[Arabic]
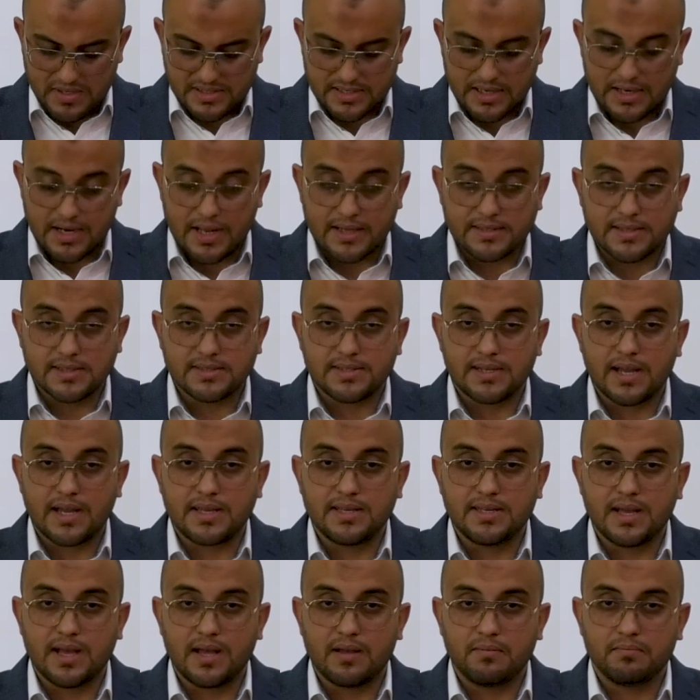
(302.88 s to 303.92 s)
بثلاثة
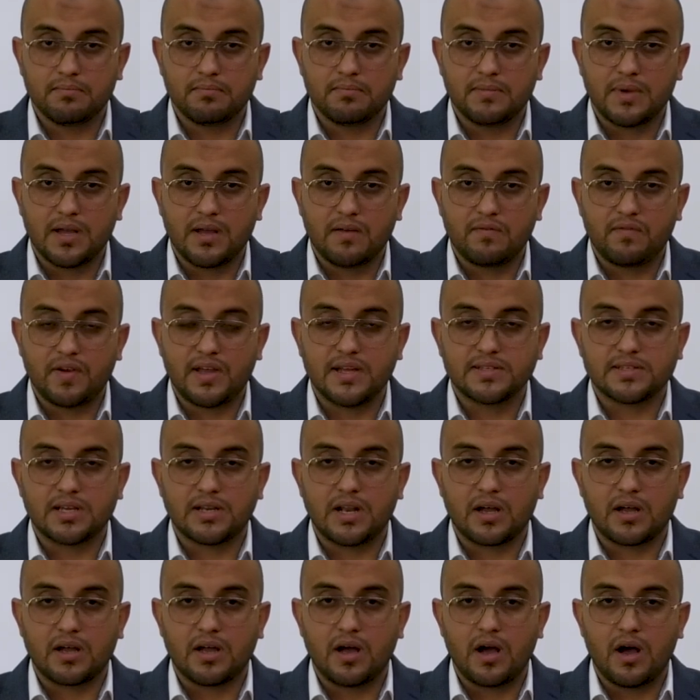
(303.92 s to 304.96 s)
أيام
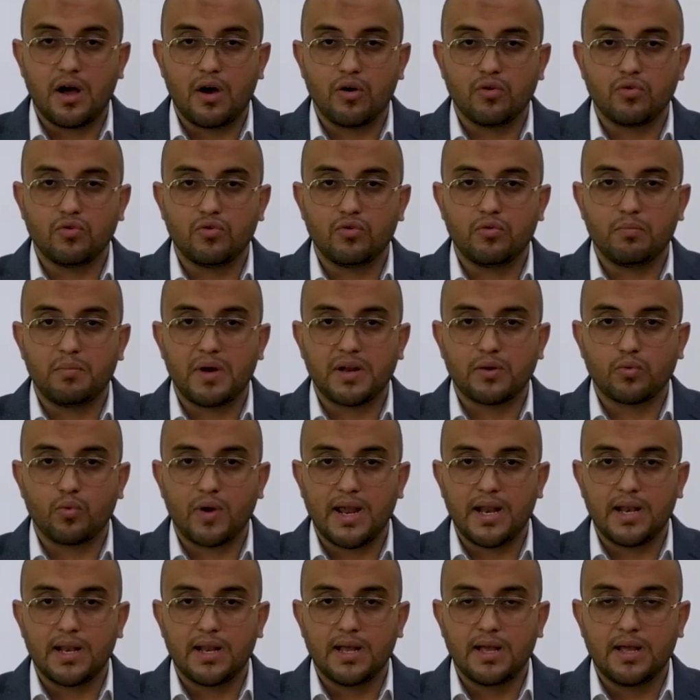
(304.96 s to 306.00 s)
فيتلقى أخوه
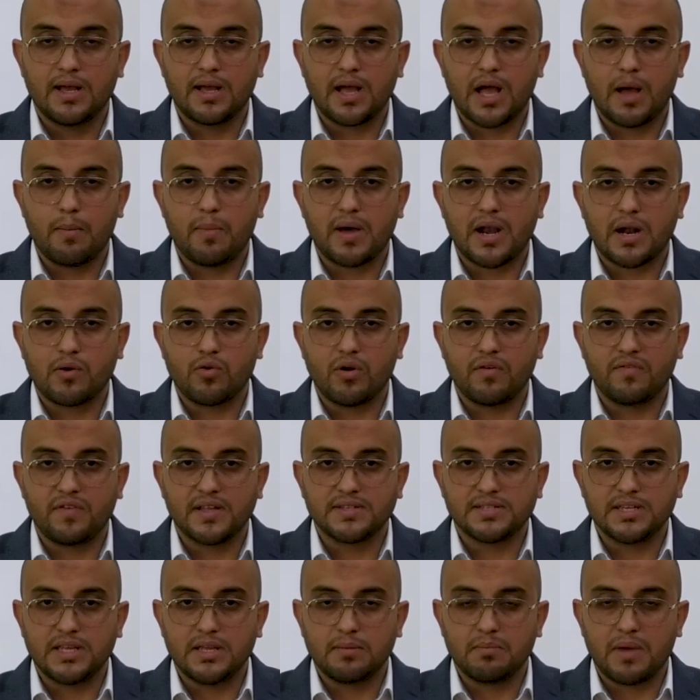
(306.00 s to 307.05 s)
مانويل خبر
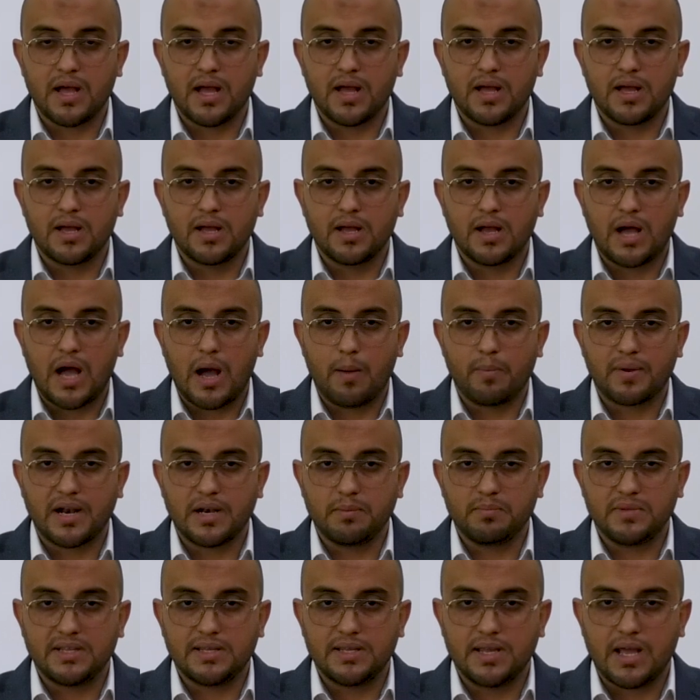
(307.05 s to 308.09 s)
وفاتهما عبر
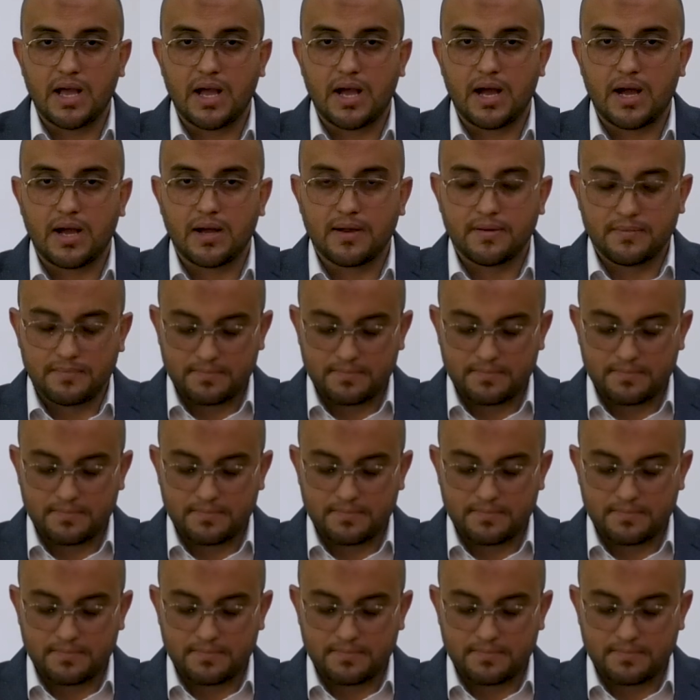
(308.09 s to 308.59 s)
المذياع